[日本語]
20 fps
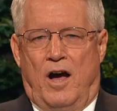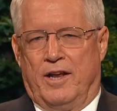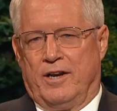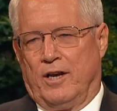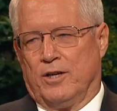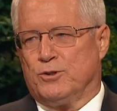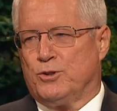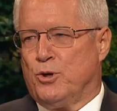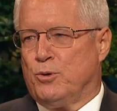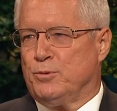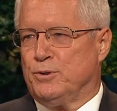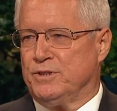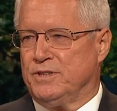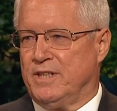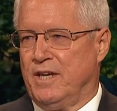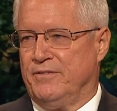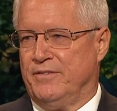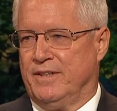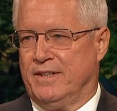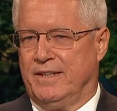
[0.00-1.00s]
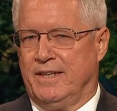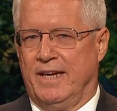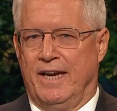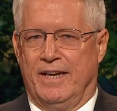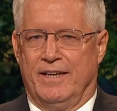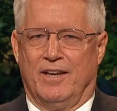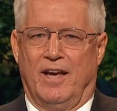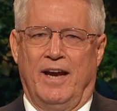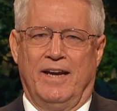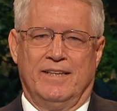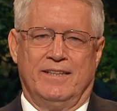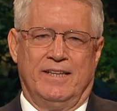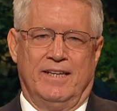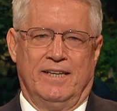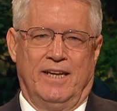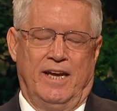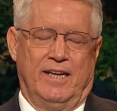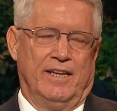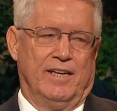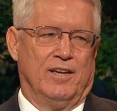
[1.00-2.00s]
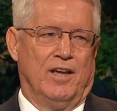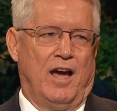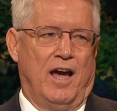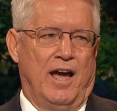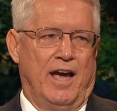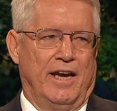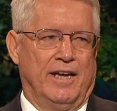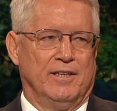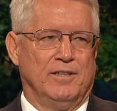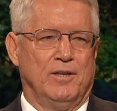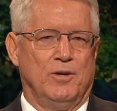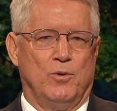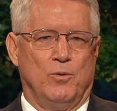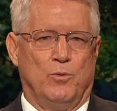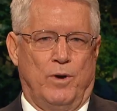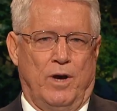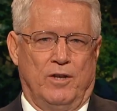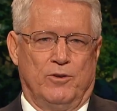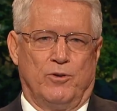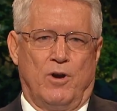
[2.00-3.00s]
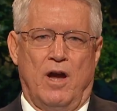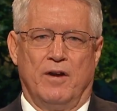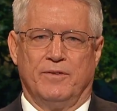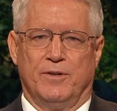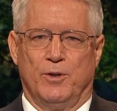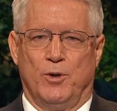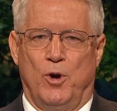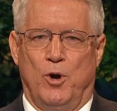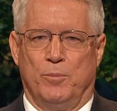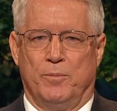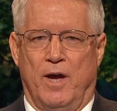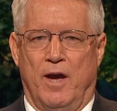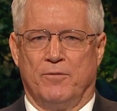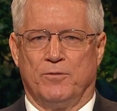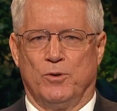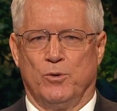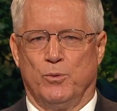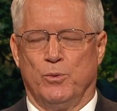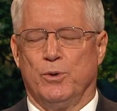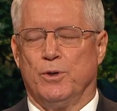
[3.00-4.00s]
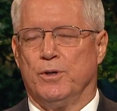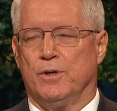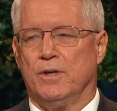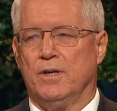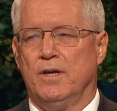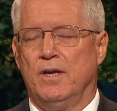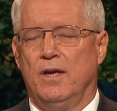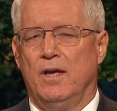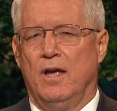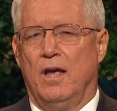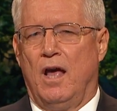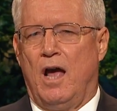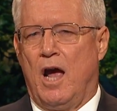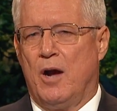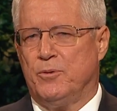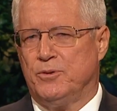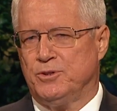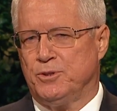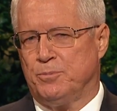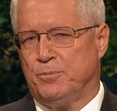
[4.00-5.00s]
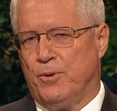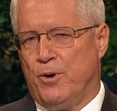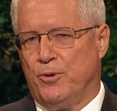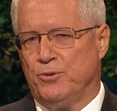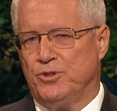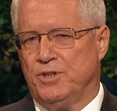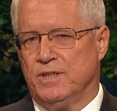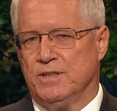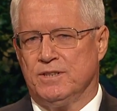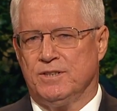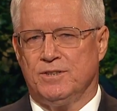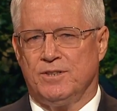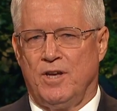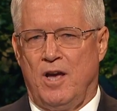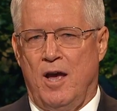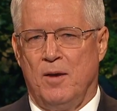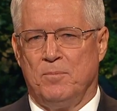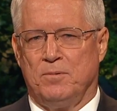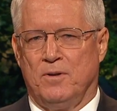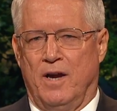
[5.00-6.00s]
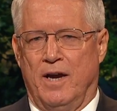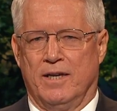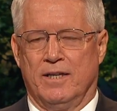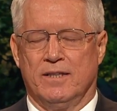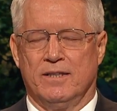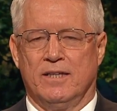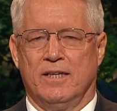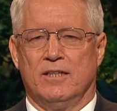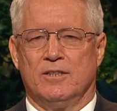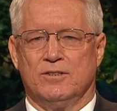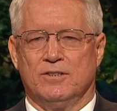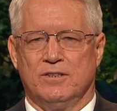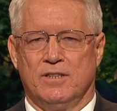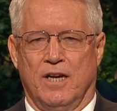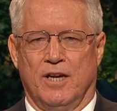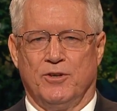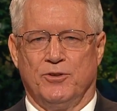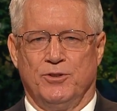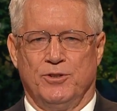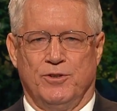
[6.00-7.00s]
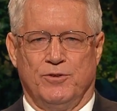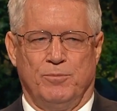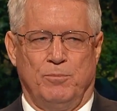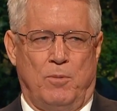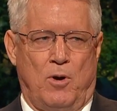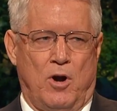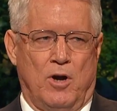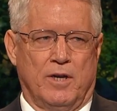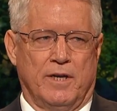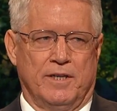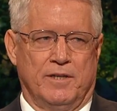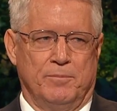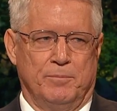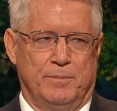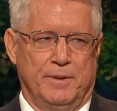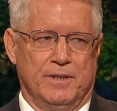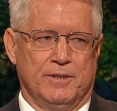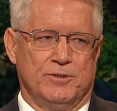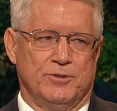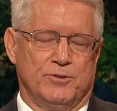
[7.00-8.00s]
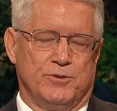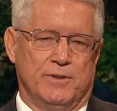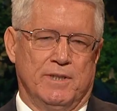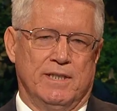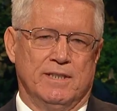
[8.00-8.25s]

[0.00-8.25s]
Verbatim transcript: 1989年10月17日、仕事を終えて車で帰宅する途中のことでした。